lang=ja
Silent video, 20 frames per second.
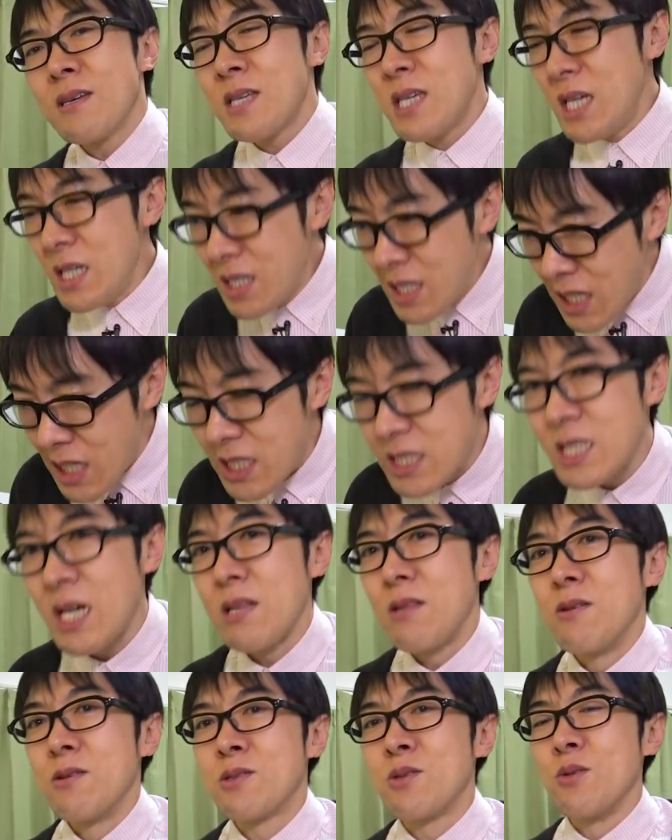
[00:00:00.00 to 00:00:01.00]
キティ
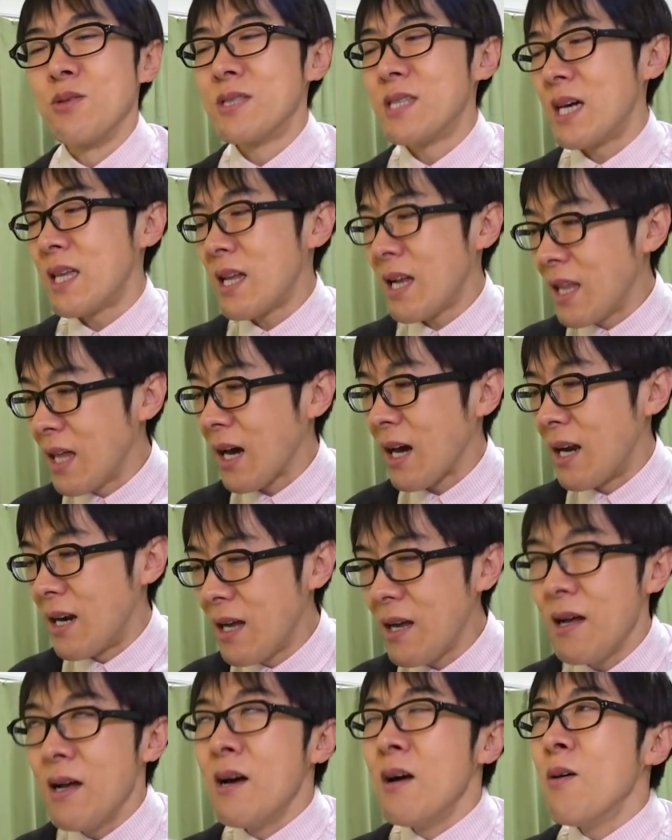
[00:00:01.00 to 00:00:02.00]
ちゃんの存在がねだから
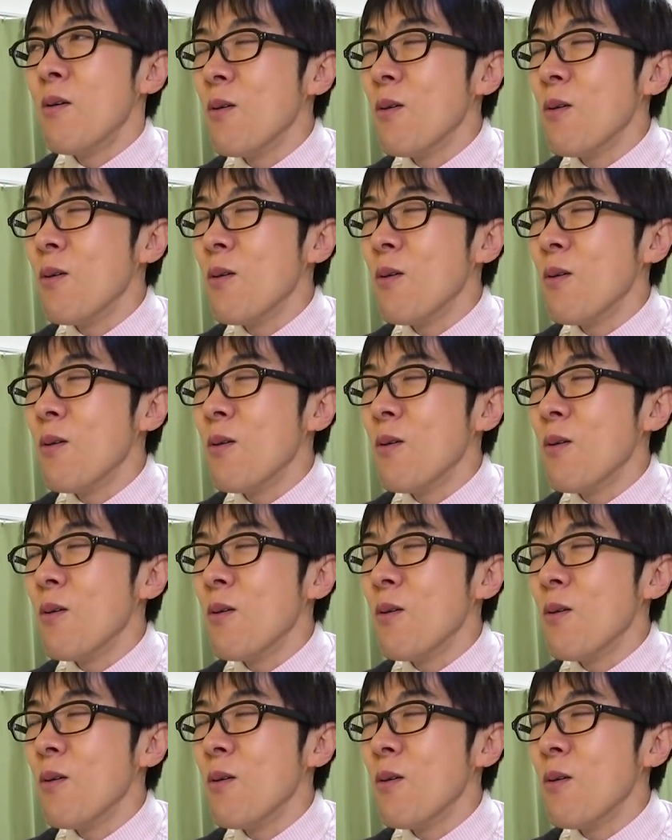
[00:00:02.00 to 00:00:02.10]
ね